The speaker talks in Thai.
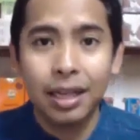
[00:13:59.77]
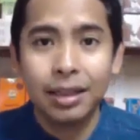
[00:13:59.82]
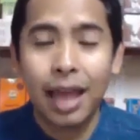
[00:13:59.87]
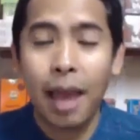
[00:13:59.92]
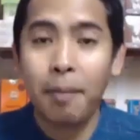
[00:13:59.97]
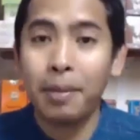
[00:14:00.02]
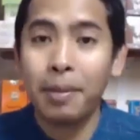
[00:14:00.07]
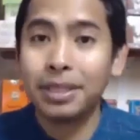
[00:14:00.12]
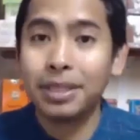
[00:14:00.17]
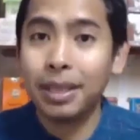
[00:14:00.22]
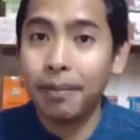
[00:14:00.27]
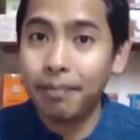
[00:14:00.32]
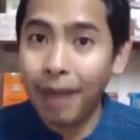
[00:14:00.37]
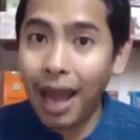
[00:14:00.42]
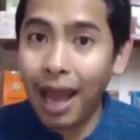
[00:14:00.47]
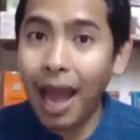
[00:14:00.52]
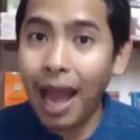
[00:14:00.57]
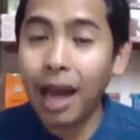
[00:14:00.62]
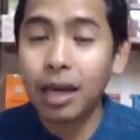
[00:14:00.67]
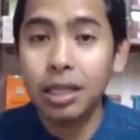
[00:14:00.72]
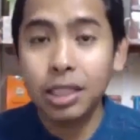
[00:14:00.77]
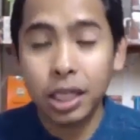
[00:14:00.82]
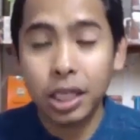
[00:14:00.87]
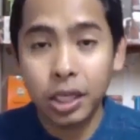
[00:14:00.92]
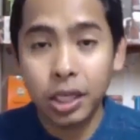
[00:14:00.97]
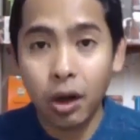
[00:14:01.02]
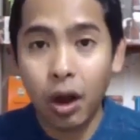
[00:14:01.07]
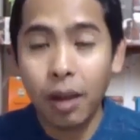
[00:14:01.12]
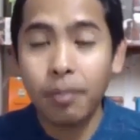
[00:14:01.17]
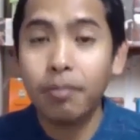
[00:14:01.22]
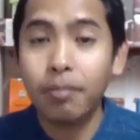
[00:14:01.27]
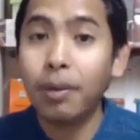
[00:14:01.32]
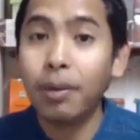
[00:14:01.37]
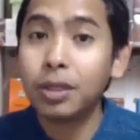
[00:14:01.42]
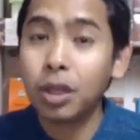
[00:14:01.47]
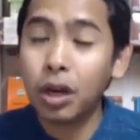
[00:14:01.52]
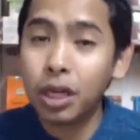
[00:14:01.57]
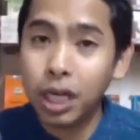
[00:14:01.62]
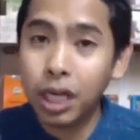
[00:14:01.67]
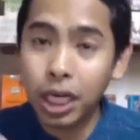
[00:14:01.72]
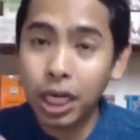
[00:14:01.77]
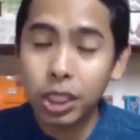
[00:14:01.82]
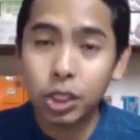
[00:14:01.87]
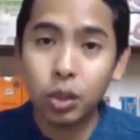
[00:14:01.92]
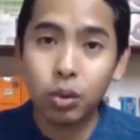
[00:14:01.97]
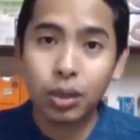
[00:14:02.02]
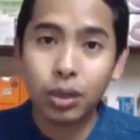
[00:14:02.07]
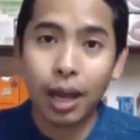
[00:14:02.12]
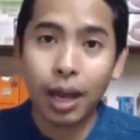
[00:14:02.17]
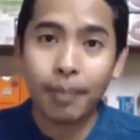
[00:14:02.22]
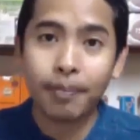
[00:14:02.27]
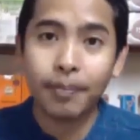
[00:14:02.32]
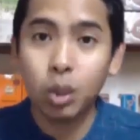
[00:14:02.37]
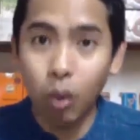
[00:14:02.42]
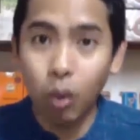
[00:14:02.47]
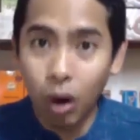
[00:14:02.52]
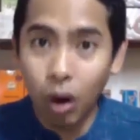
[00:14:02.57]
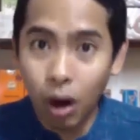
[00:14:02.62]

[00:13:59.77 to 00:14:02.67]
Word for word: แต่มันจะมากหรือจะน้อย มันก็ขึ้นอยู่กับตั